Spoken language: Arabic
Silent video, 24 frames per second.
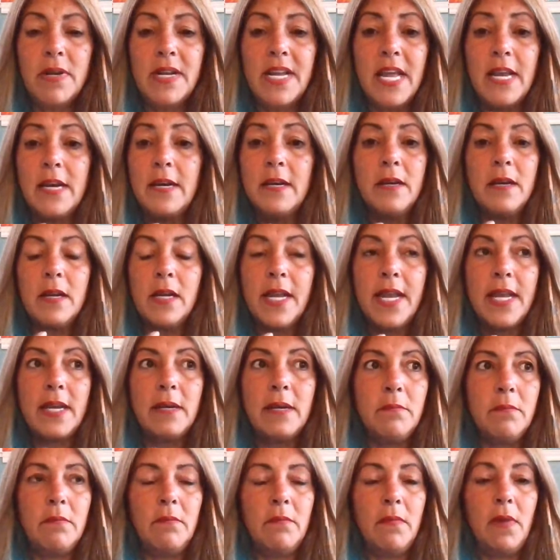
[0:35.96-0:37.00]
كان
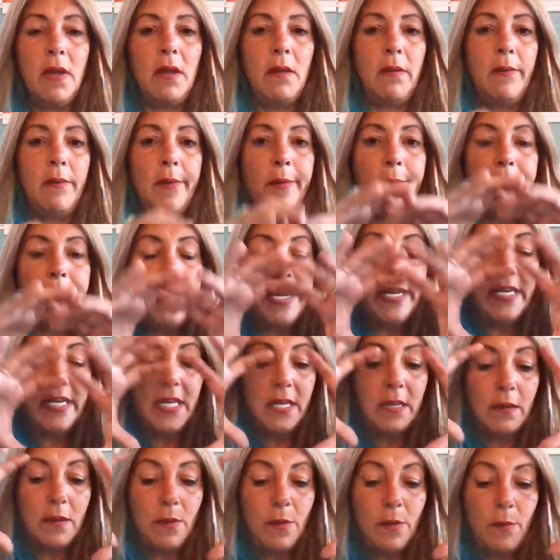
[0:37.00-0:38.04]
كان
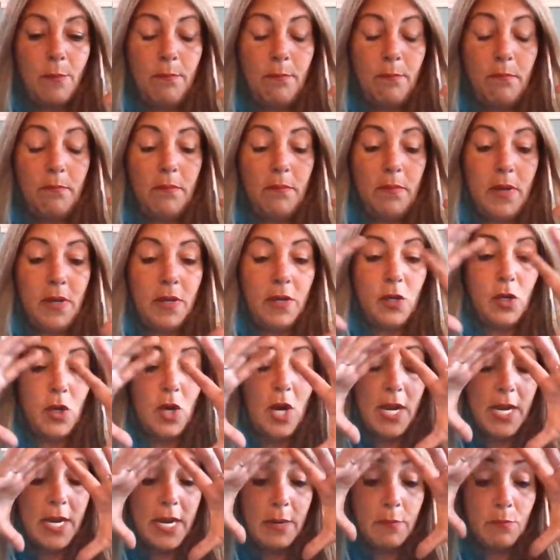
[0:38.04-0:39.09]
يعني
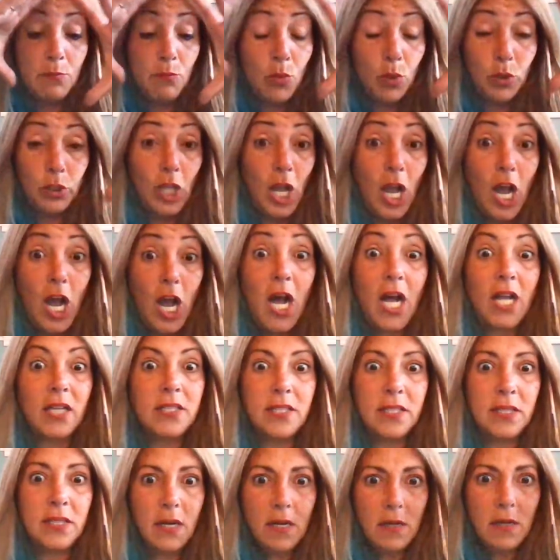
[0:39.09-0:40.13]

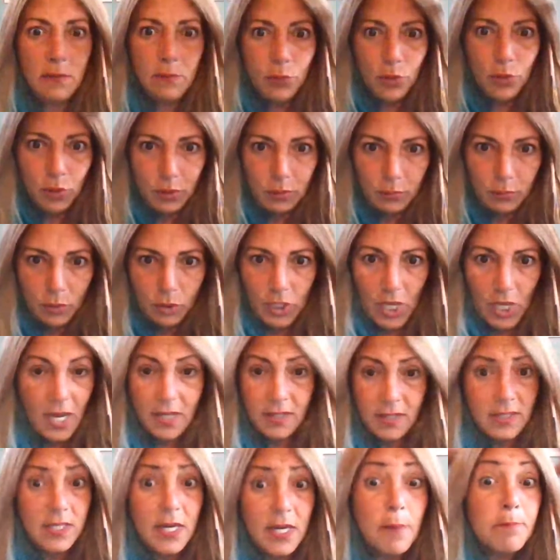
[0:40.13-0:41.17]
متحصره
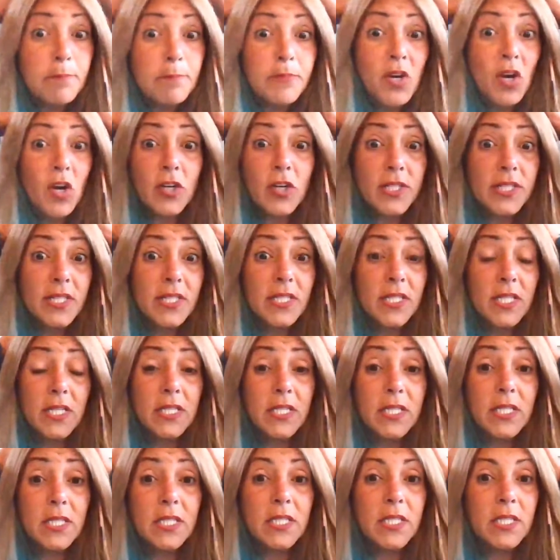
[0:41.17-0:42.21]
متحصره
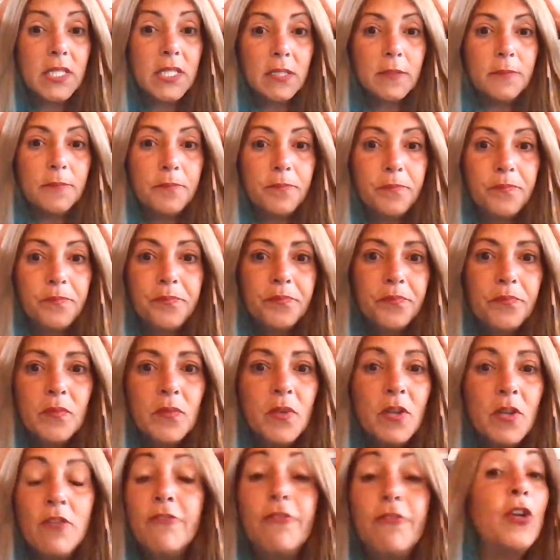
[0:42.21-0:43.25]
بنارسيسست
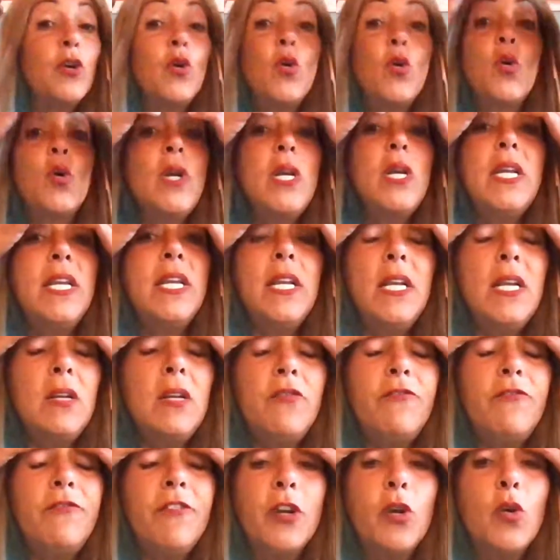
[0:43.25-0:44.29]
في
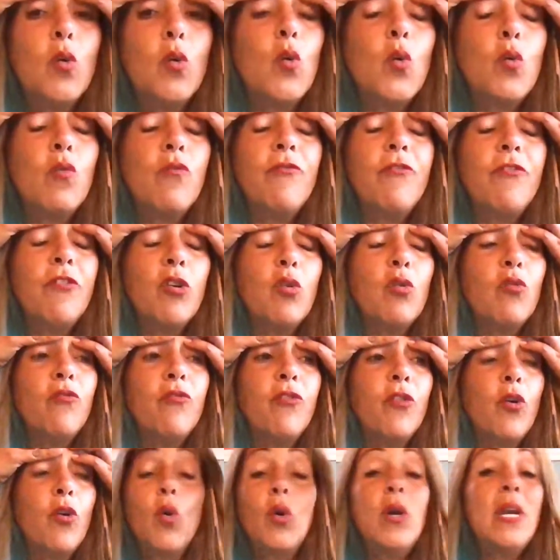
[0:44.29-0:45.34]
كل في, في...
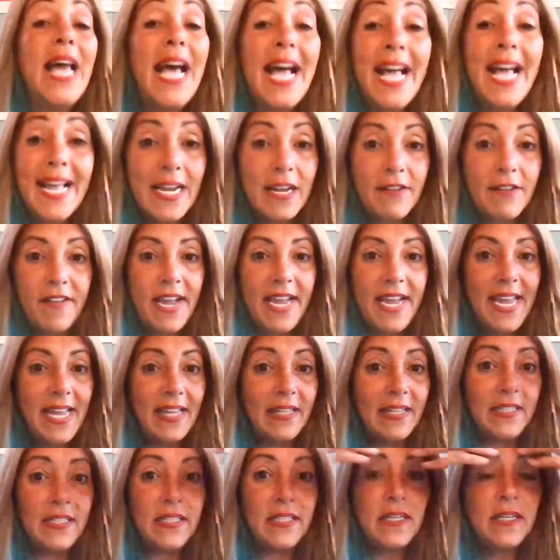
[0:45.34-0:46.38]
في كل حاجه في
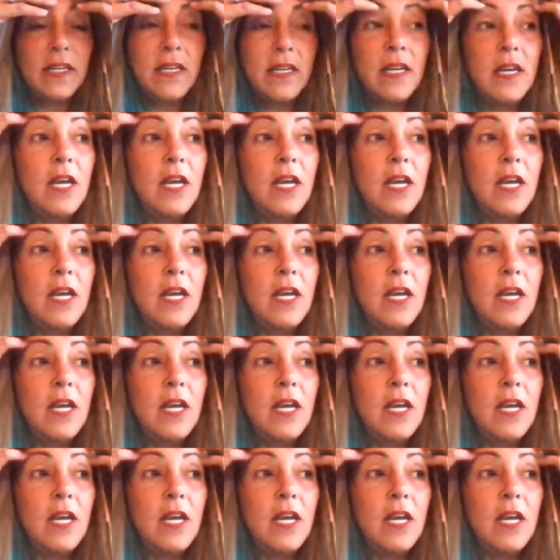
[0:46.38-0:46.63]
حياتي